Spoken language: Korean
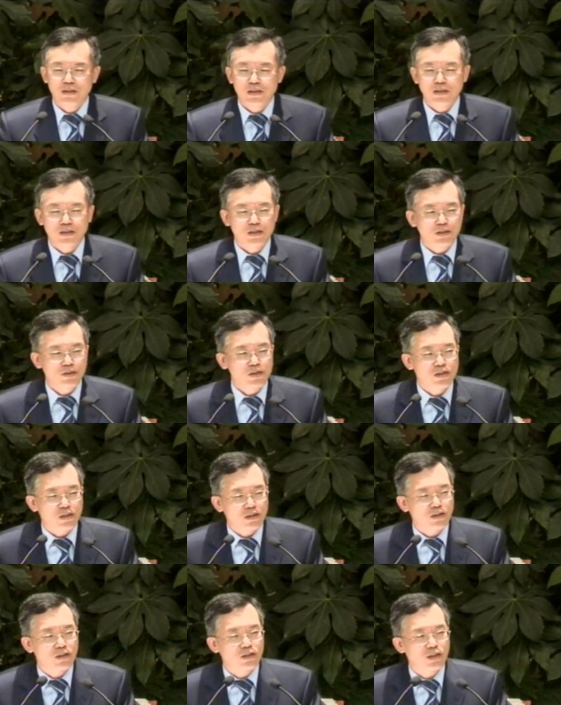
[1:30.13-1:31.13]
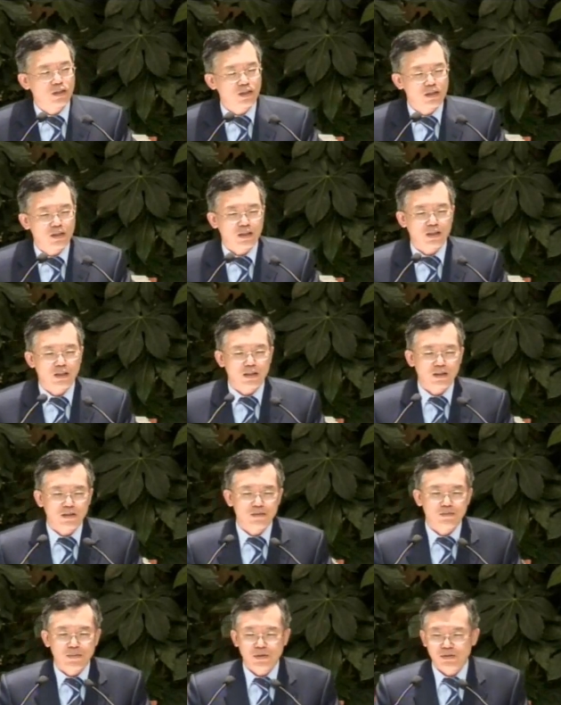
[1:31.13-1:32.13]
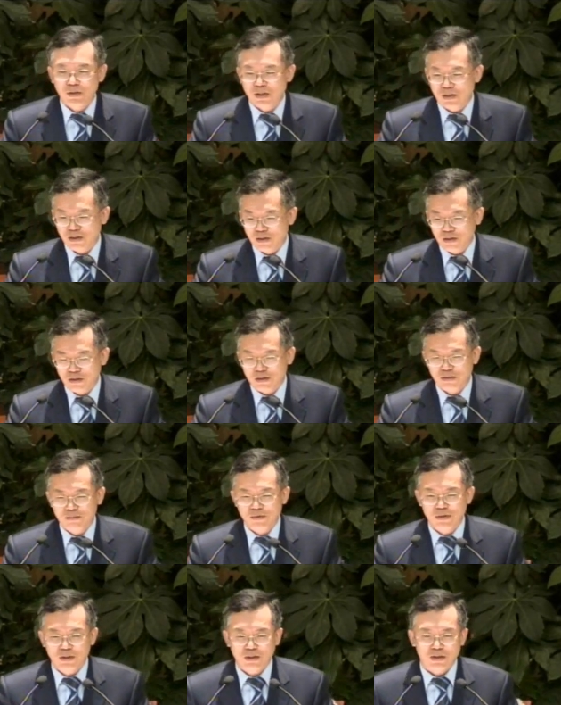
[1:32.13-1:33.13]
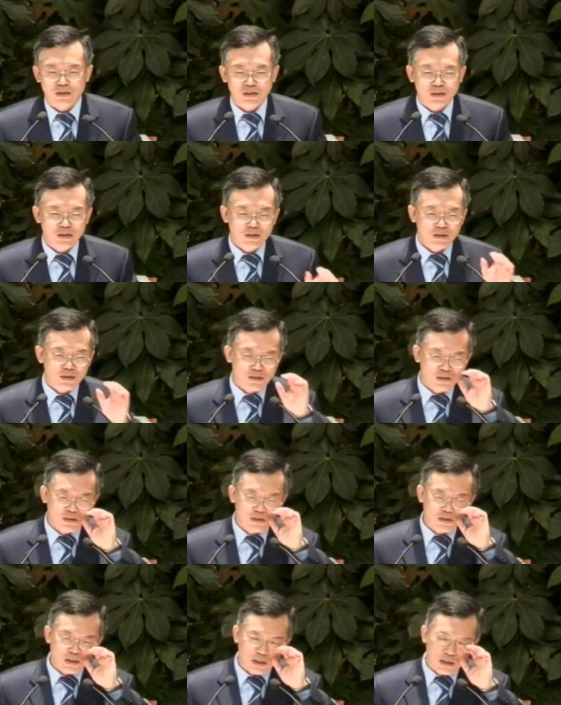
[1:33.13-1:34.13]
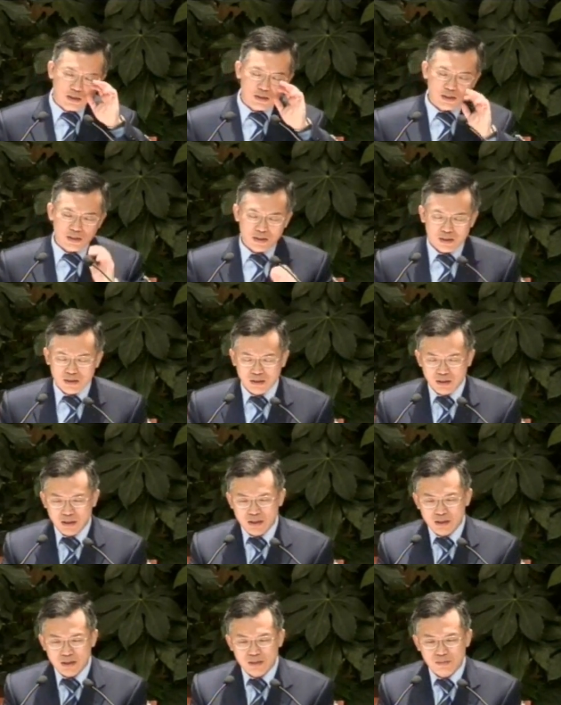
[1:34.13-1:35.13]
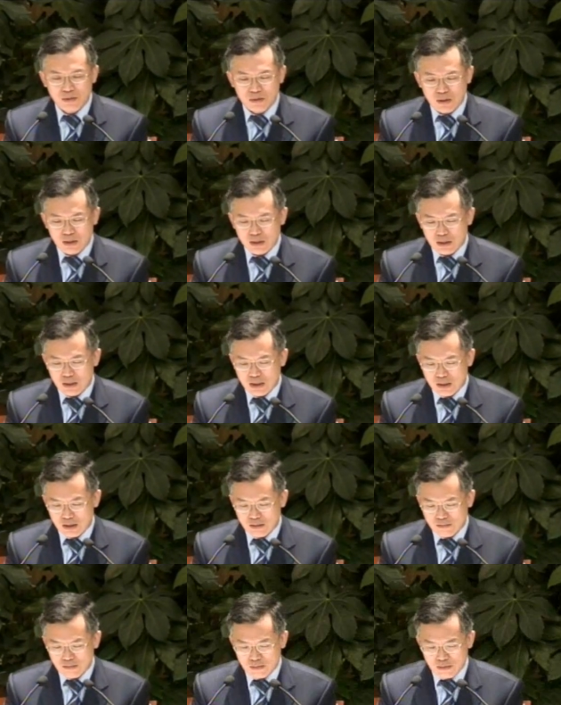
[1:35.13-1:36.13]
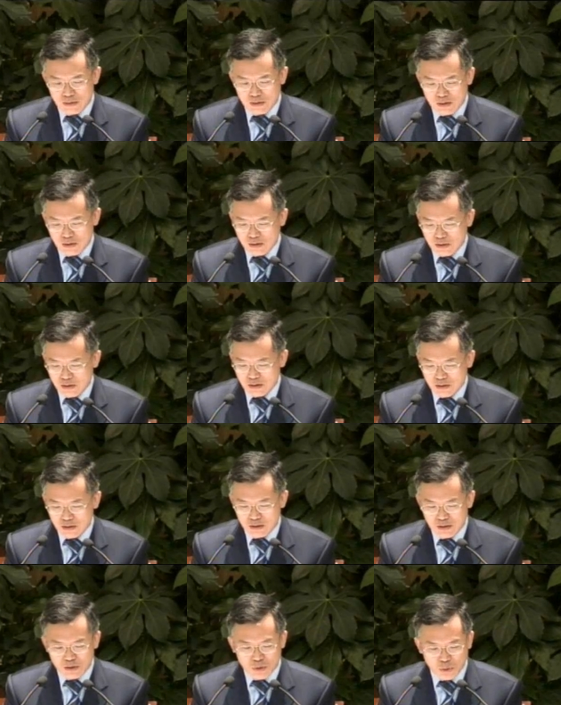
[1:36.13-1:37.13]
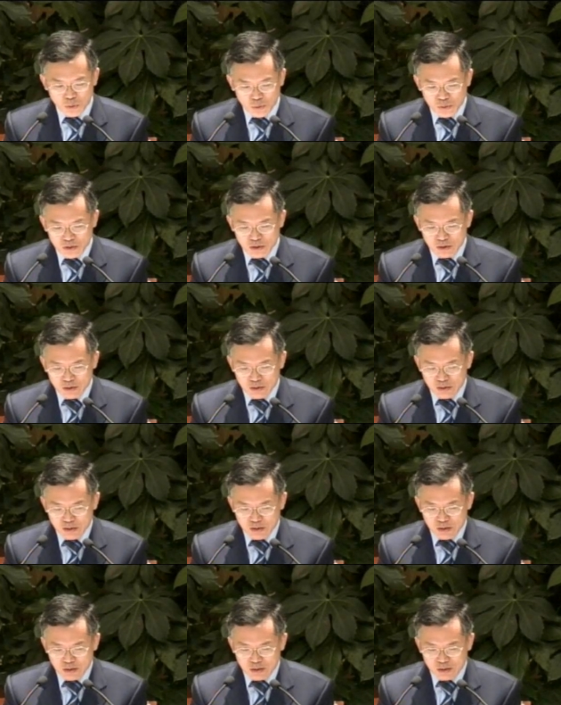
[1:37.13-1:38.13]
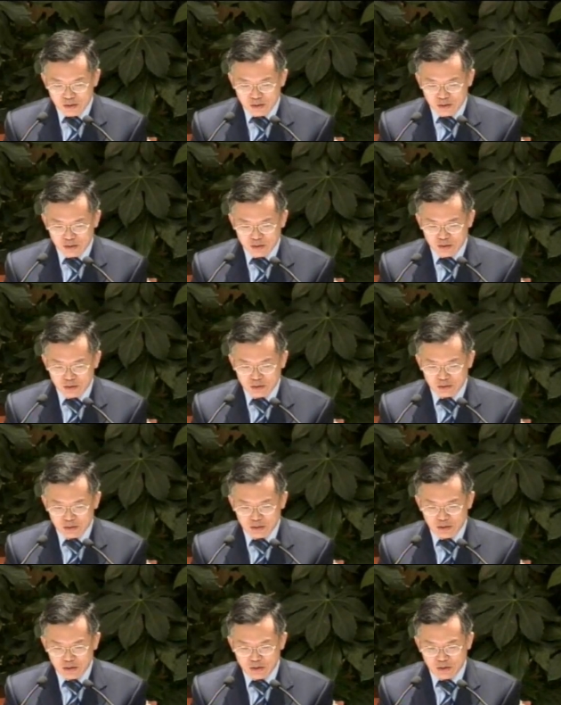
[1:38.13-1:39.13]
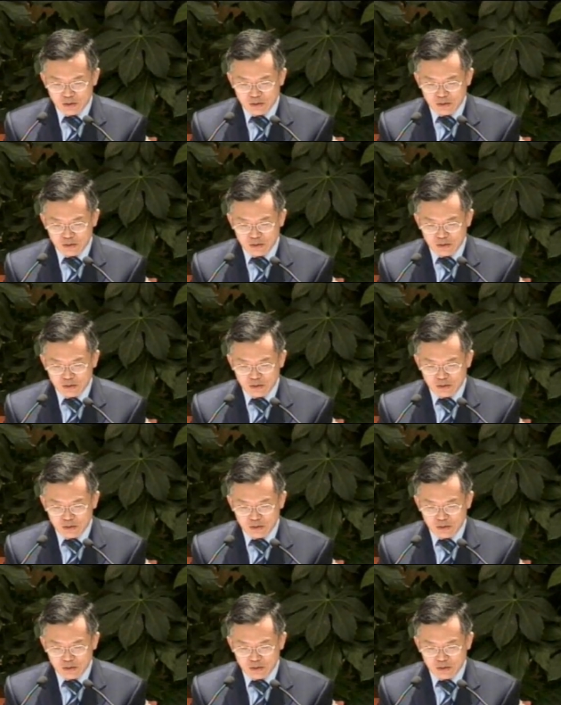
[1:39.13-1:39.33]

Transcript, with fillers: 실제로 있었던 일인데 미국에서 어떤 분이 영어를 잘 글을 읽지 못하니까 좋은 그이